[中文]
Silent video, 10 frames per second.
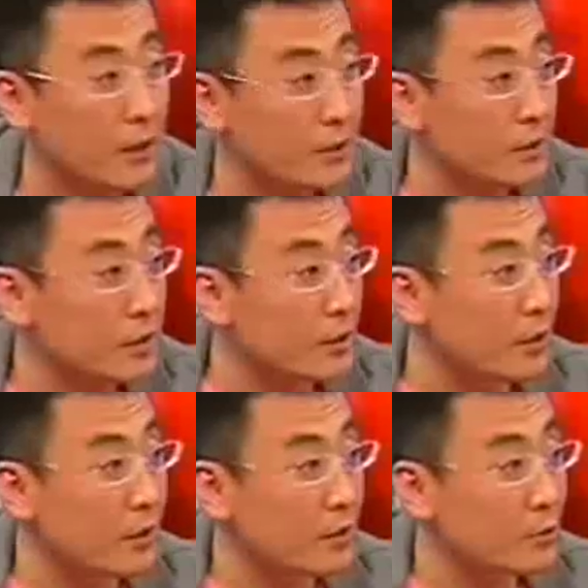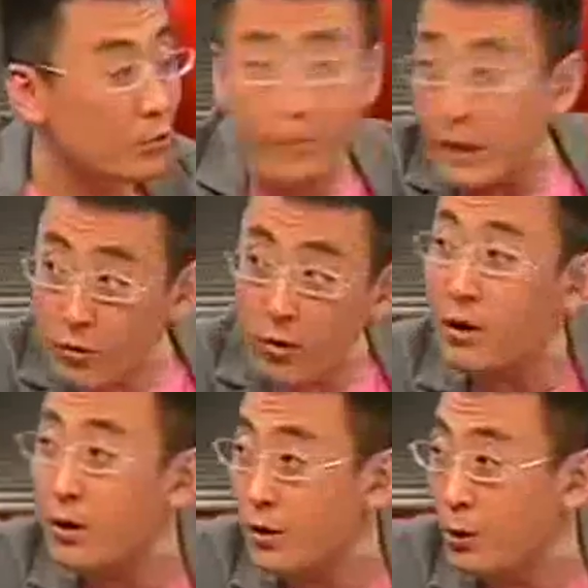她是一个从美
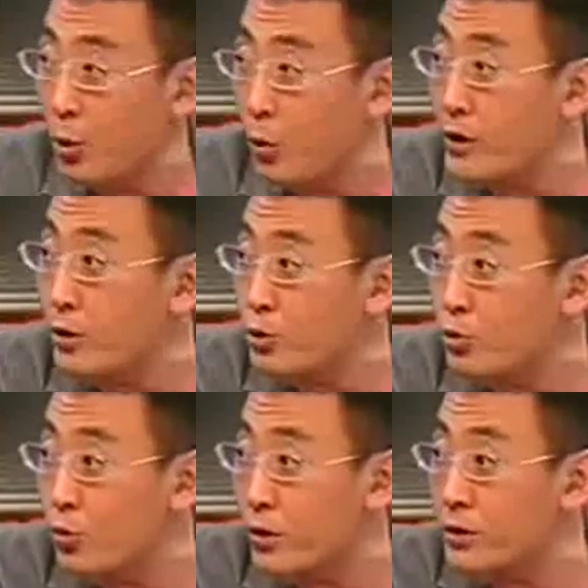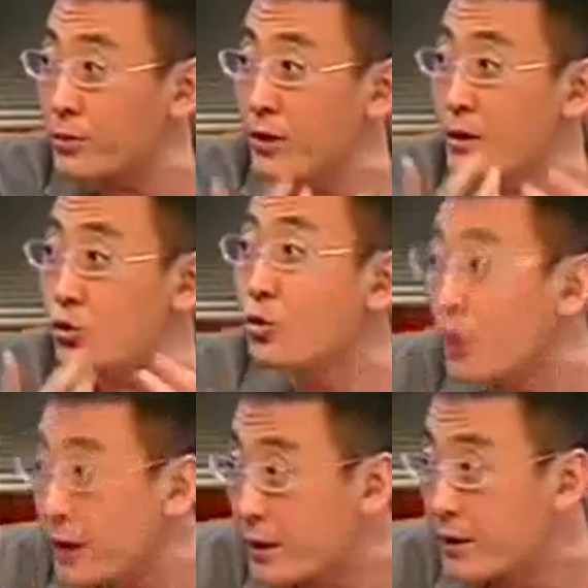国回到中国的这么一个
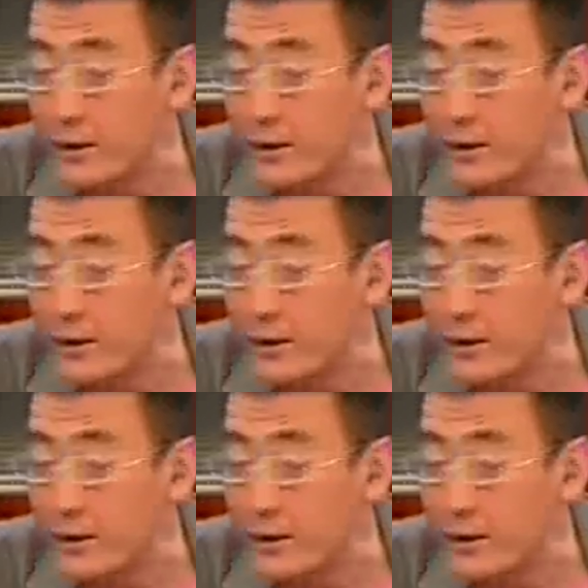中国人。